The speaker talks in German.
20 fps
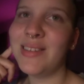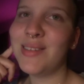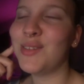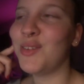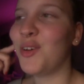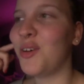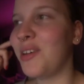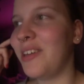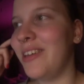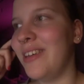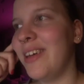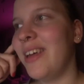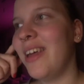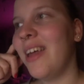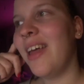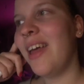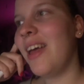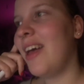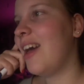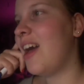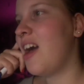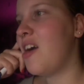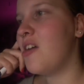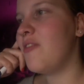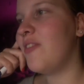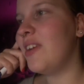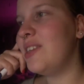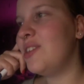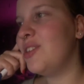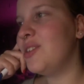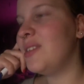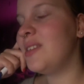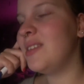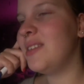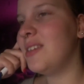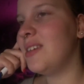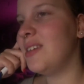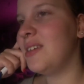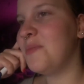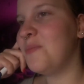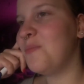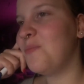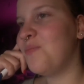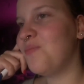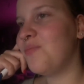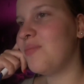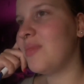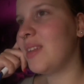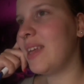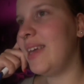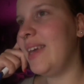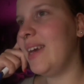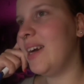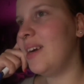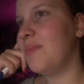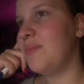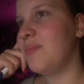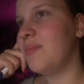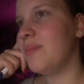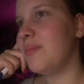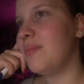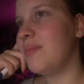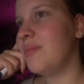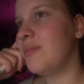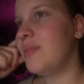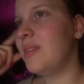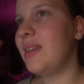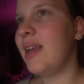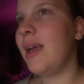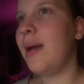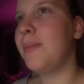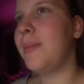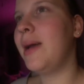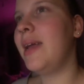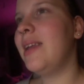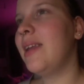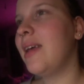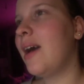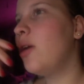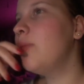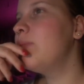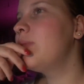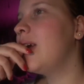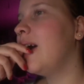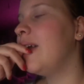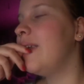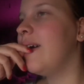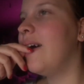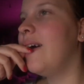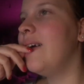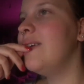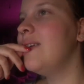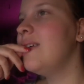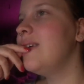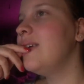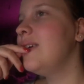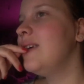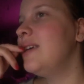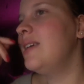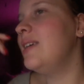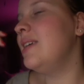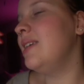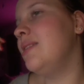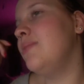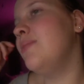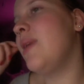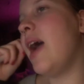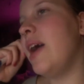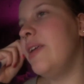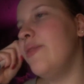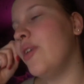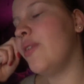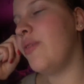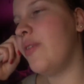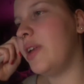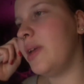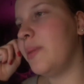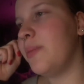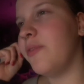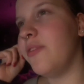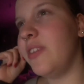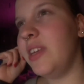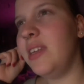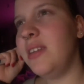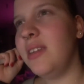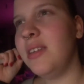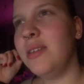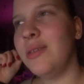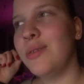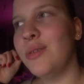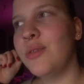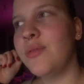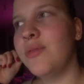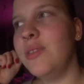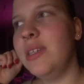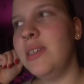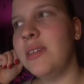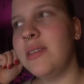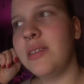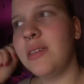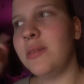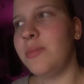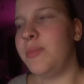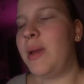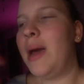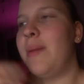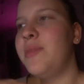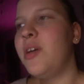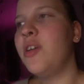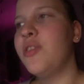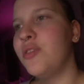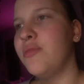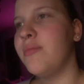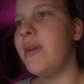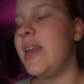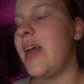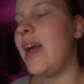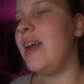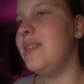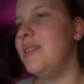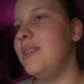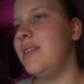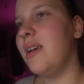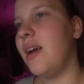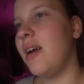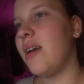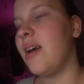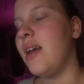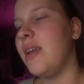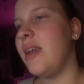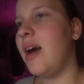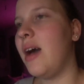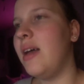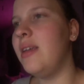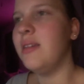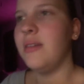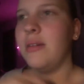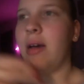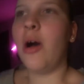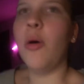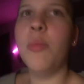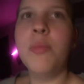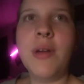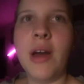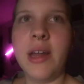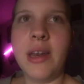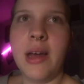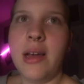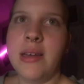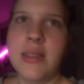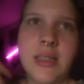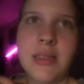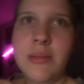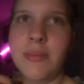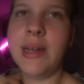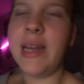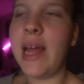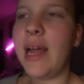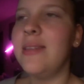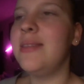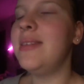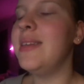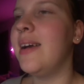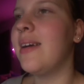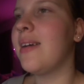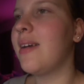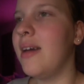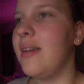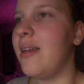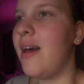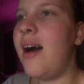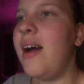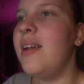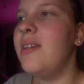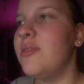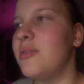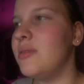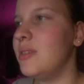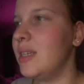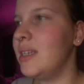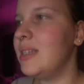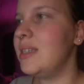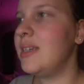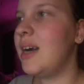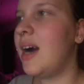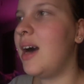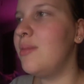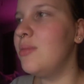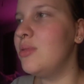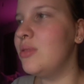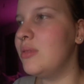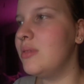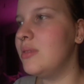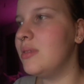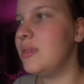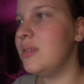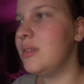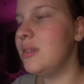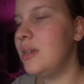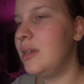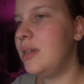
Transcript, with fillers: sorry. Aber weil sonst, ähm, ja, der mein Hauptkanal ist mir einfach verdammt wichtig irgendwie. Das ist, bleibt auch so mein einziger Kanal, Hauptkanal. Es ist mein einziger Kanal und den ich habe und